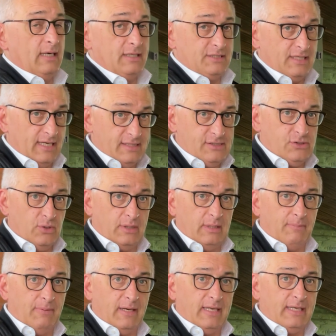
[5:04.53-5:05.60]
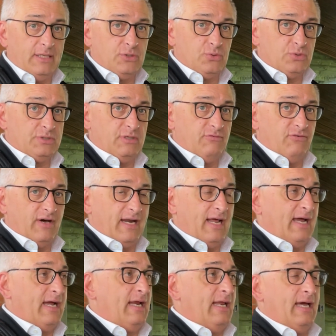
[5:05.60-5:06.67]
la selezione di pallini giusti fare
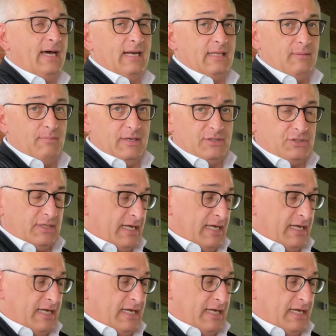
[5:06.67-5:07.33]
anche le gare di bench